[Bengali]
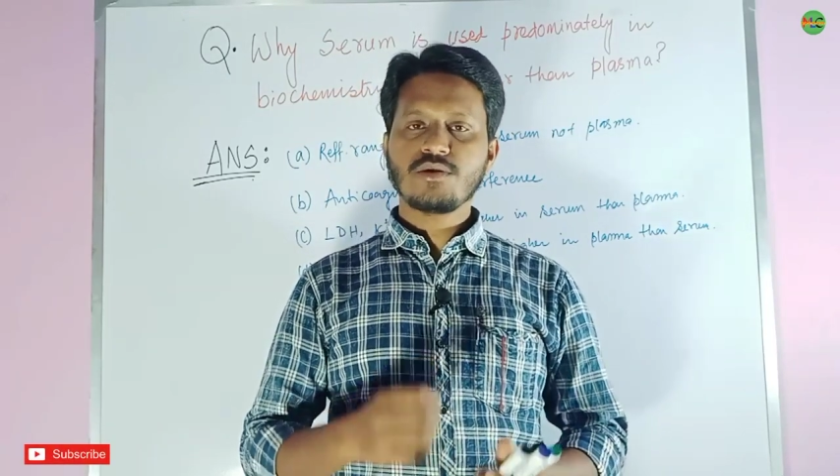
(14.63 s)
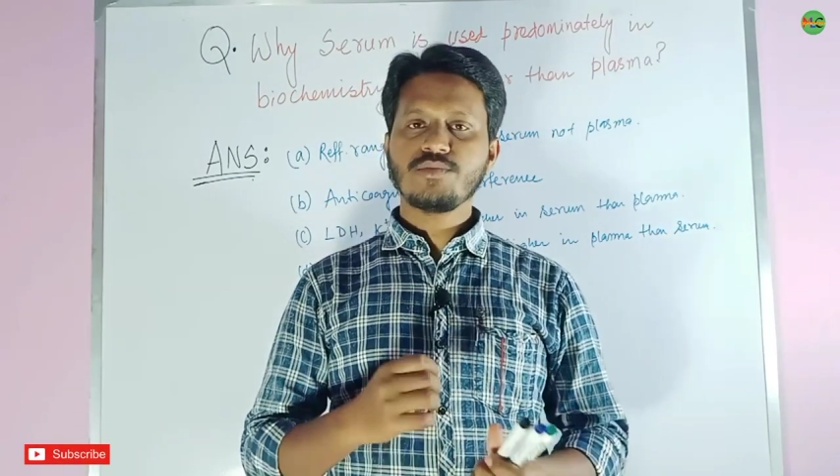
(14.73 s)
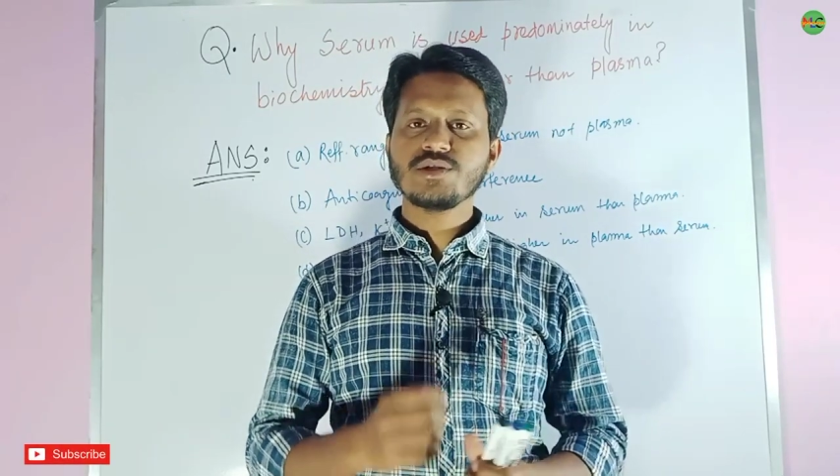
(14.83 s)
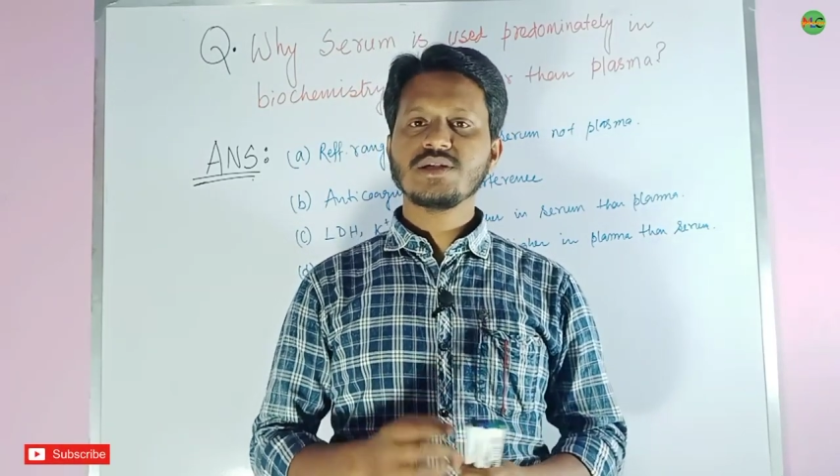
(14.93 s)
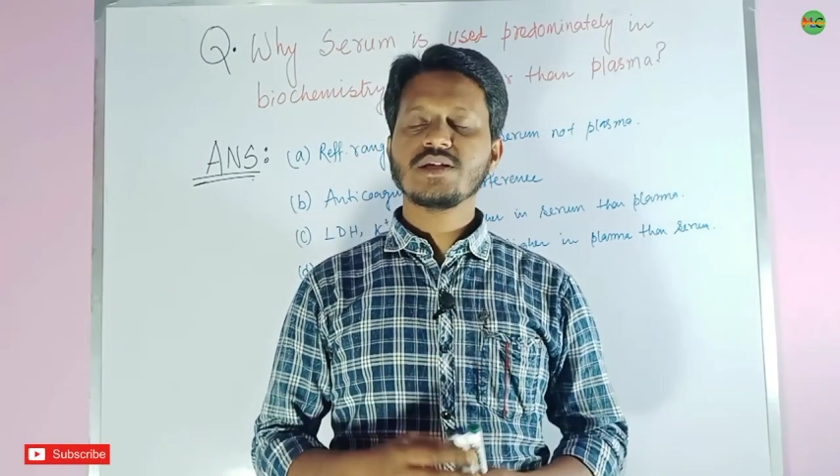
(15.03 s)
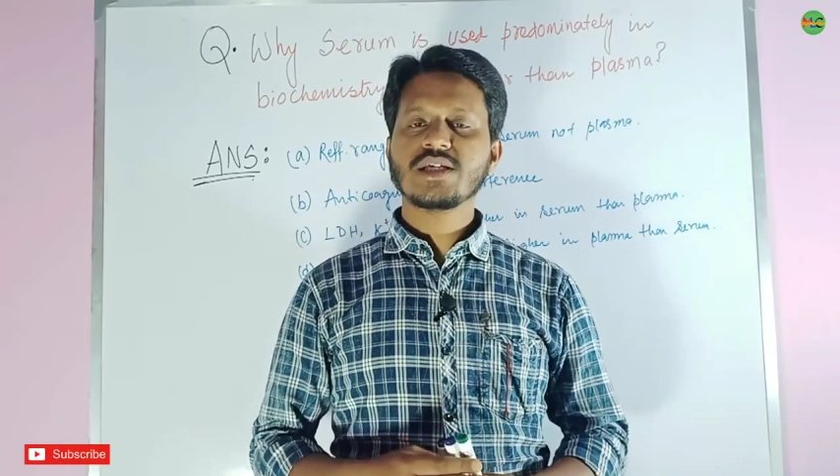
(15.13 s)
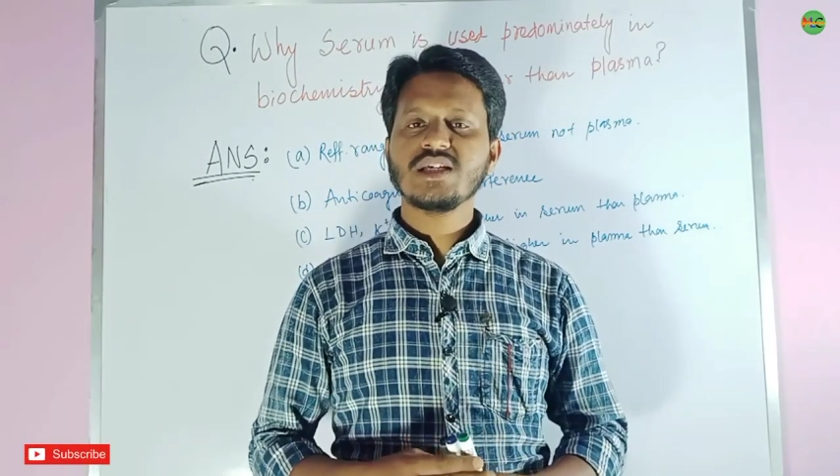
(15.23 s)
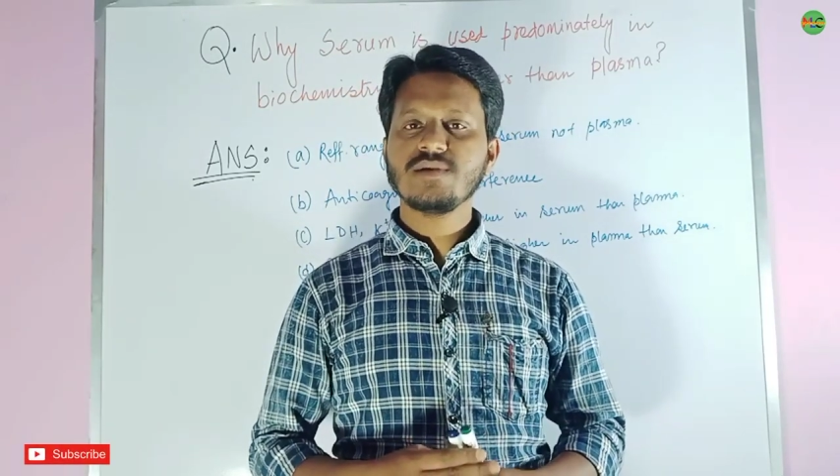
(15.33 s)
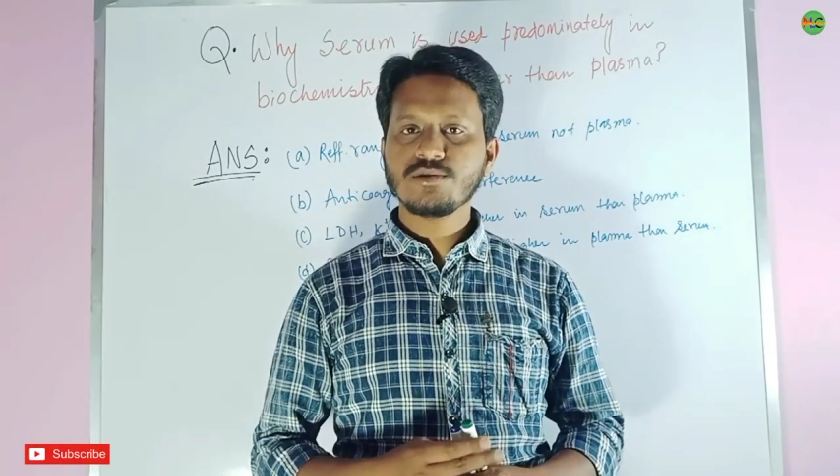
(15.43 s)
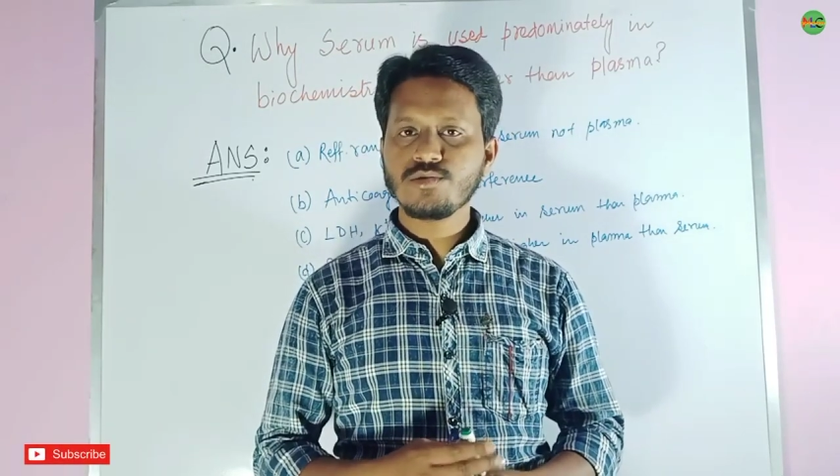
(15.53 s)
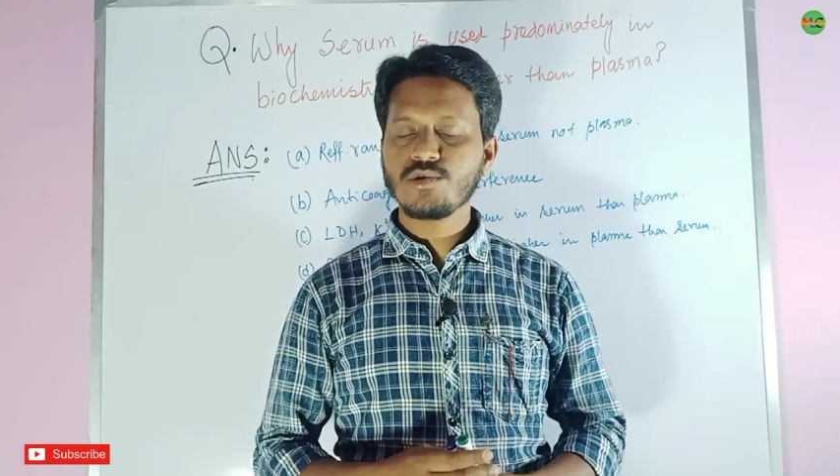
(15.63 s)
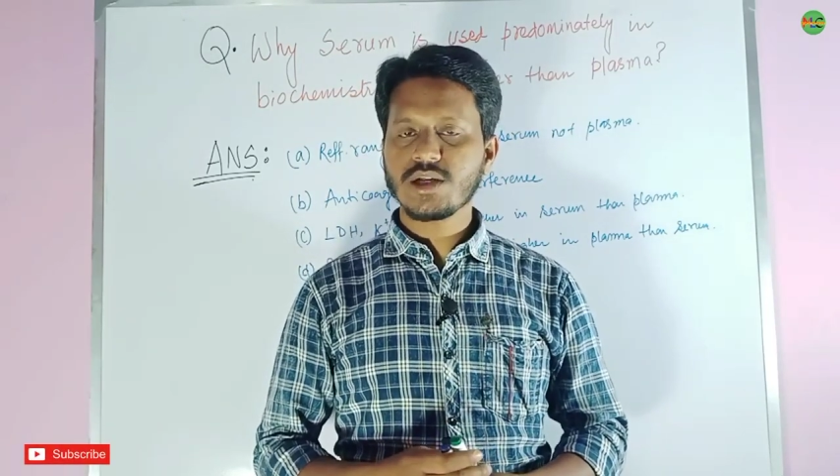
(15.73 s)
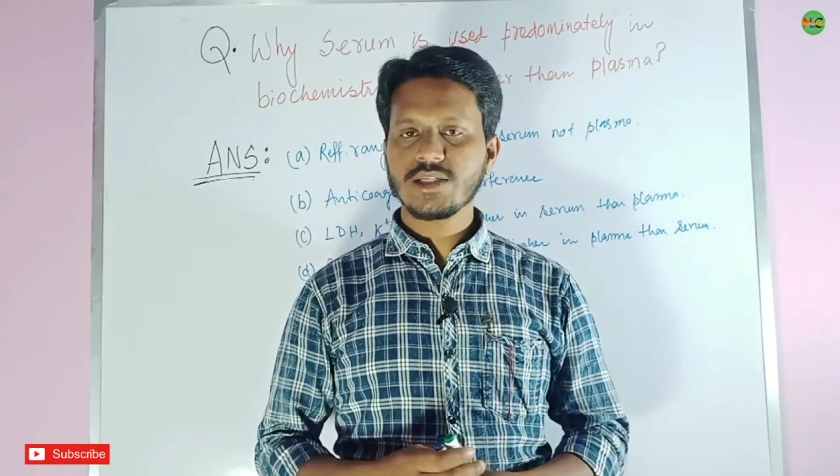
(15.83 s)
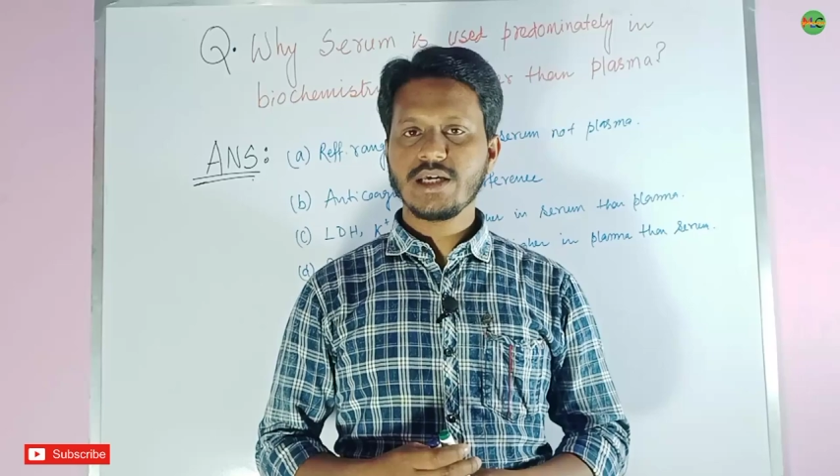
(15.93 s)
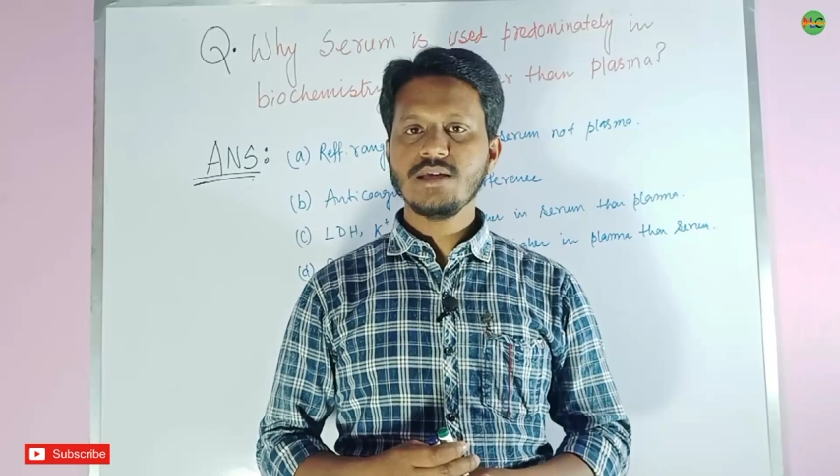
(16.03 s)
কনফিউশনটা কীভাবে দূর
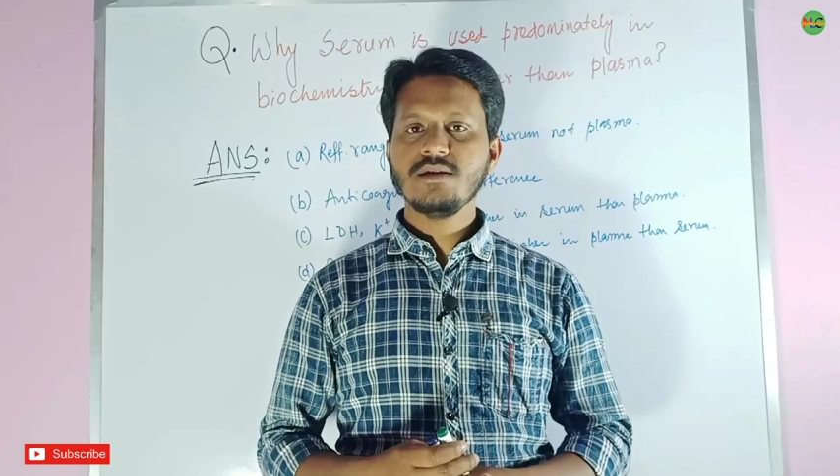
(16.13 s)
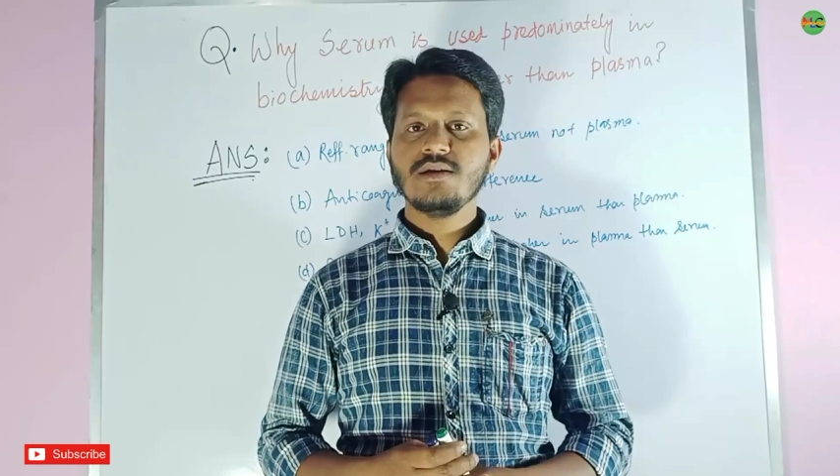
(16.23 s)
করা যায়